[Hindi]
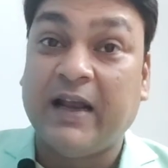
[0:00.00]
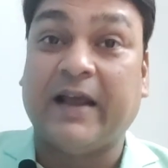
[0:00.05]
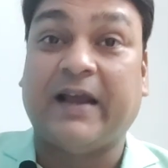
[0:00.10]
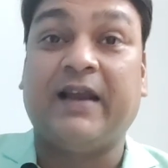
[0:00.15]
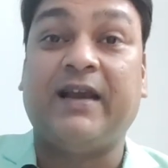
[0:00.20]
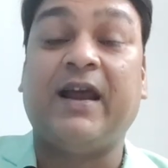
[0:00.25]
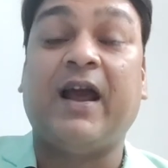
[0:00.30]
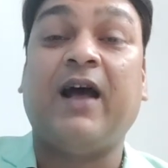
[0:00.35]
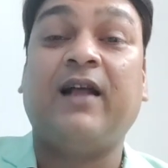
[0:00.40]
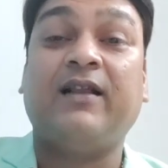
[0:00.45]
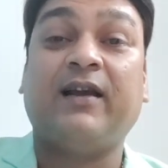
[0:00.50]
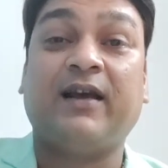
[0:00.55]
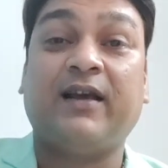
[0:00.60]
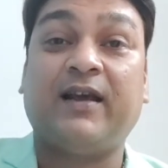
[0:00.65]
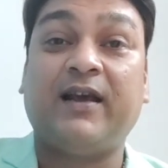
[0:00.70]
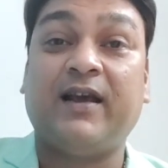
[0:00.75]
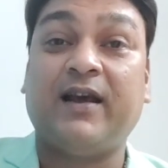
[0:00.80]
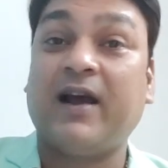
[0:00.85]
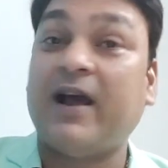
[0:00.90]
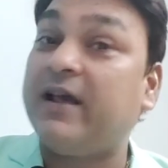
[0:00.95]
लेकिन याद
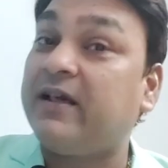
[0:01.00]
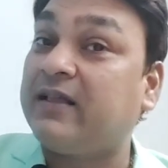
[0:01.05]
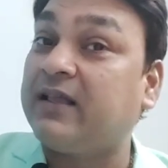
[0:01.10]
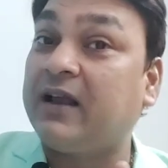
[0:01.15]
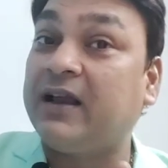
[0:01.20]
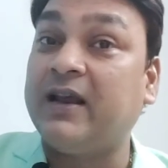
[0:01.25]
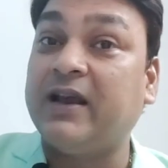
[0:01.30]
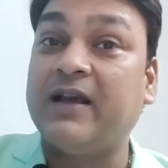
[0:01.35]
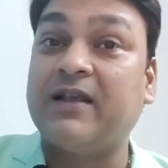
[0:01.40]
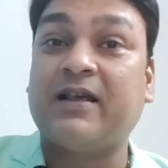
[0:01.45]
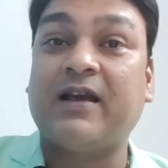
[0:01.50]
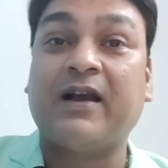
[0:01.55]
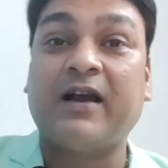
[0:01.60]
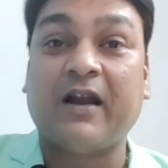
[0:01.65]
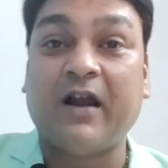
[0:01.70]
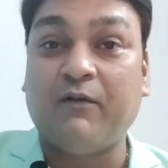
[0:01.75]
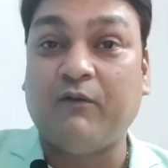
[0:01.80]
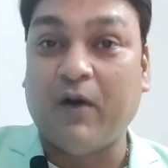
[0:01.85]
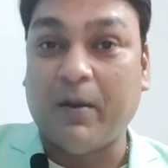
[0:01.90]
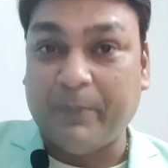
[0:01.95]
रखिएगा इस तरीके से
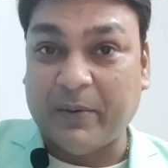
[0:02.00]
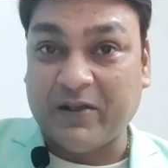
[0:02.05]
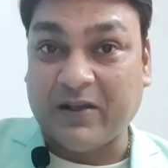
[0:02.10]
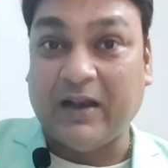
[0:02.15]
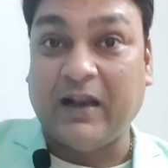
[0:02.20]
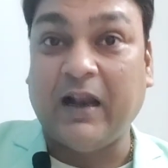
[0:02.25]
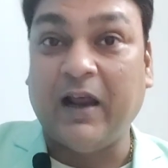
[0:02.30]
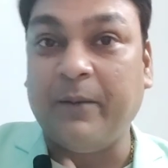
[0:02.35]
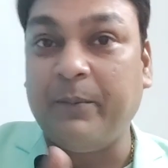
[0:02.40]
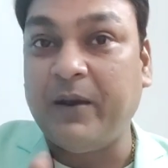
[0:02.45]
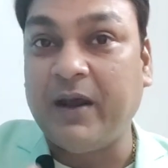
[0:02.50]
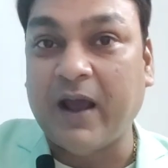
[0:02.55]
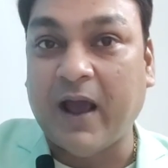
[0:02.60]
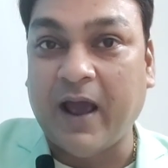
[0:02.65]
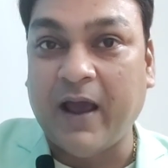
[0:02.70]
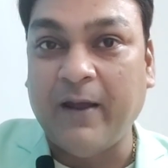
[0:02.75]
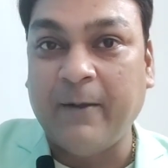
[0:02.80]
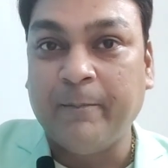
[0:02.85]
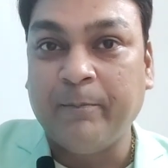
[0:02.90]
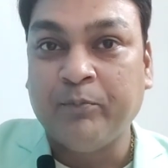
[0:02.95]
अगर आप वापस ले भी
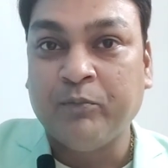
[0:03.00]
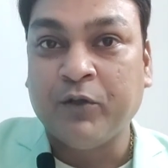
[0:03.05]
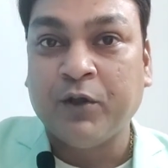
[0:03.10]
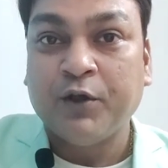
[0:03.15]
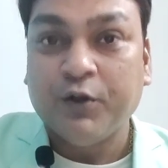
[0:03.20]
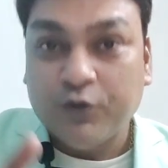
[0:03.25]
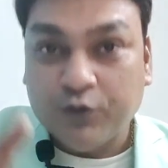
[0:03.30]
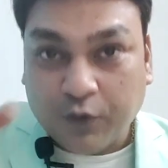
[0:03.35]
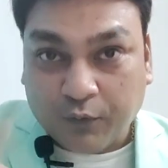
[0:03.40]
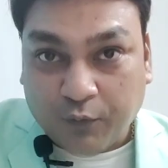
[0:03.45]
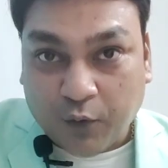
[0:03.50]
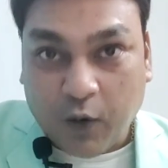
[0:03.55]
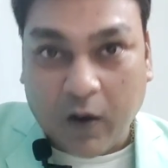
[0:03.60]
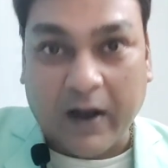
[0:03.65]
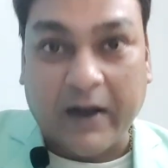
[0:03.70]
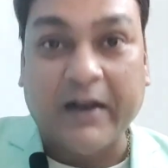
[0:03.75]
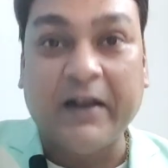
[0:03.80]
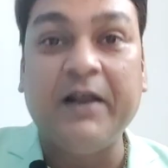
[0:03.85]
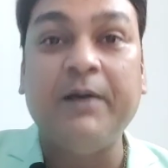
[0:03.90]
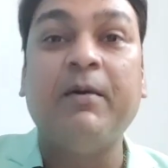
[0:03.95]
आए तो वो
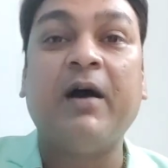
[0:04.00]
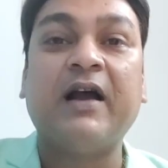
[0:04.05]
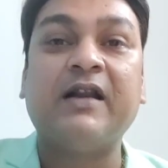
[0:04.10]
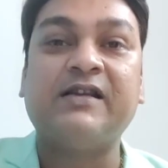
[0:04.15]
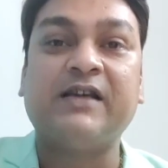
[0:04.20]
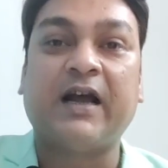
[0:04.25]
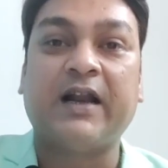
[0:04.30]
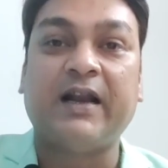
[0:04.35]
अगली बार